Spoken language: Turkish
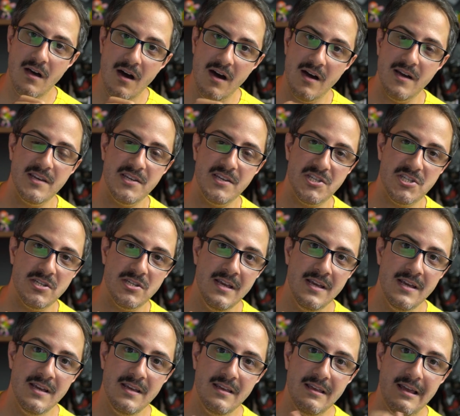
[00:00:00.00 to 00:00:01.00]
hariç.
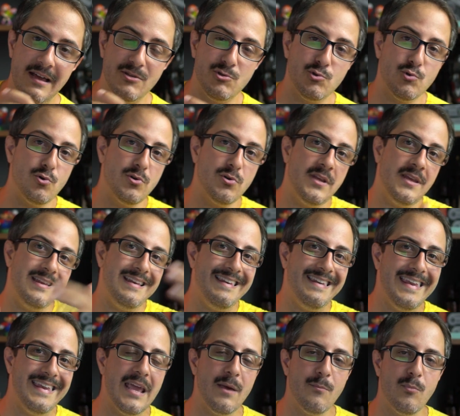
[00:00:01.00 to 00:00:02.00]
Yani Sony
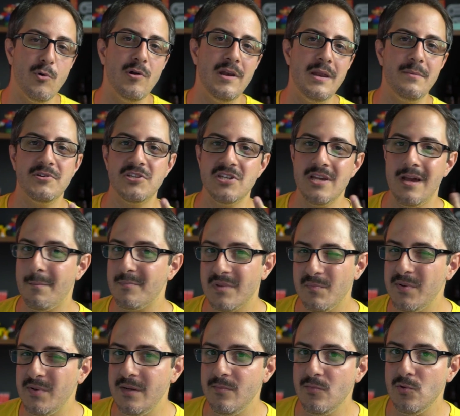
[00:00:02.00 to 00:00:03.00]
niye böyle bir şey
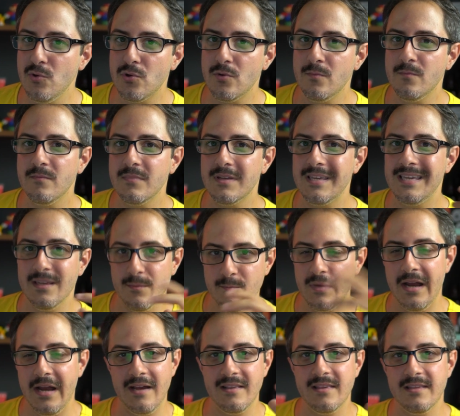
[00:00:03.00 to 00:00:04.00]
yaptı bilmiyorum.
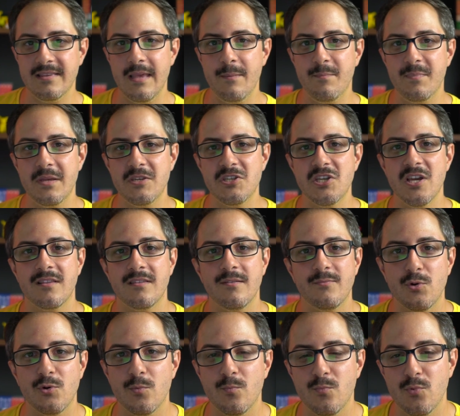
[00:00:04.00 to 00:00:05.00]
Bayağı da tepki
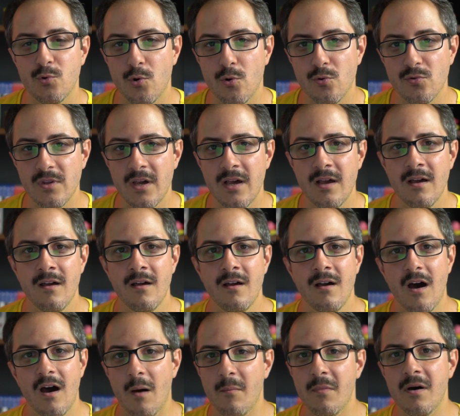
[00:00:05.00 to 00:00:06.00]
çektik bu, bu konuda.
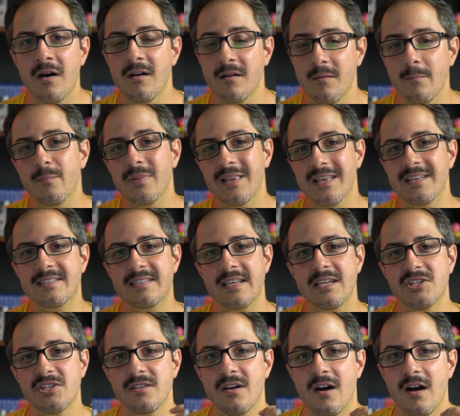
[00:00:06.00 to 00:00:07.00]
Ama
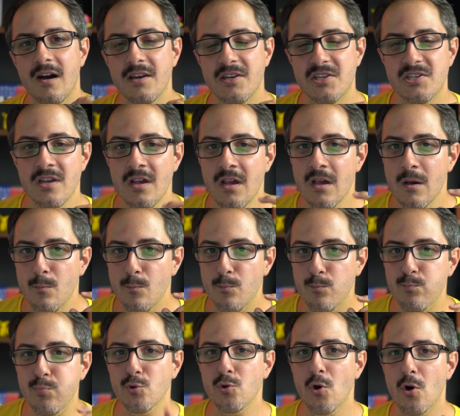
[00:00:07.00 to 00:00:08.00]
PlayStation hariç.
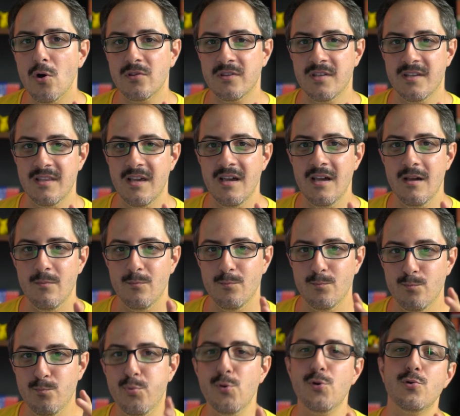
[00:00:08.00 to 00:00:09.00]
Bu noktada
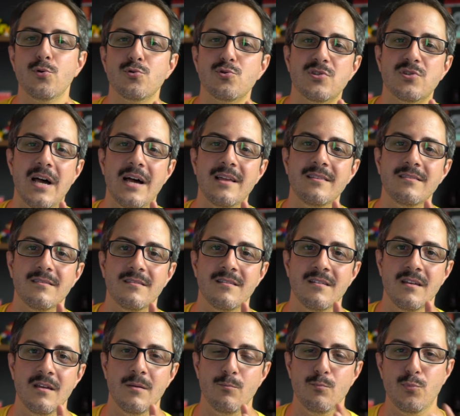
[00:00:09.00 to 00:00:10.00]
bu yüzden
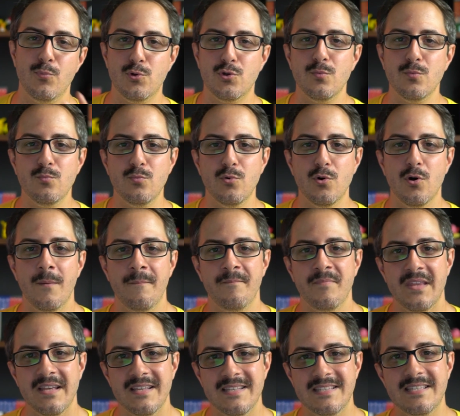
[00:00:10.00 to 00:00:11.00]
bütün bu
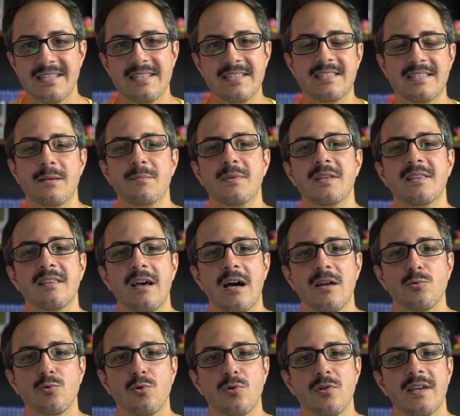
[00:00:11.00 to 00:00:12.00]

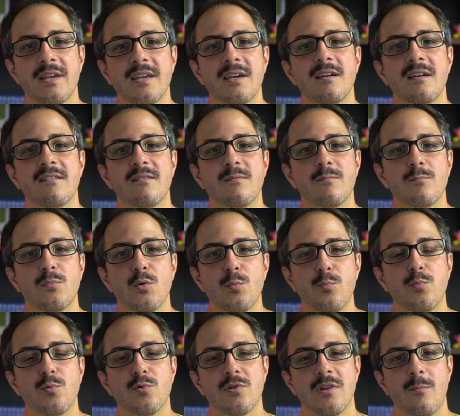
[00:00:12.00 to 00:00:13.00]
sisteminden dolayı bu
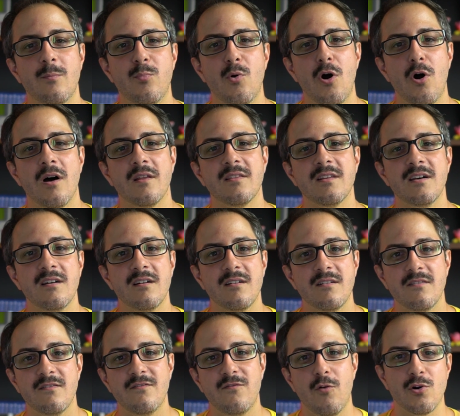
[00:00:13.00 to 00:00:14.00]
burada puanı
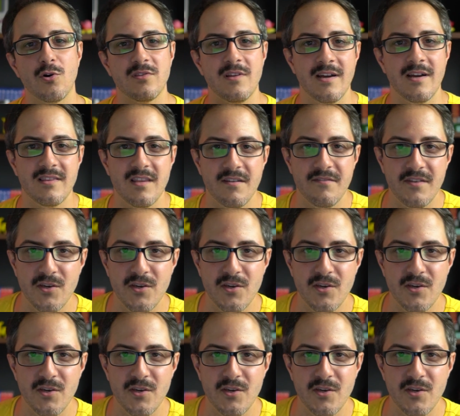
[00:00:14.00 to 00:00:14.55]
Fortnite'a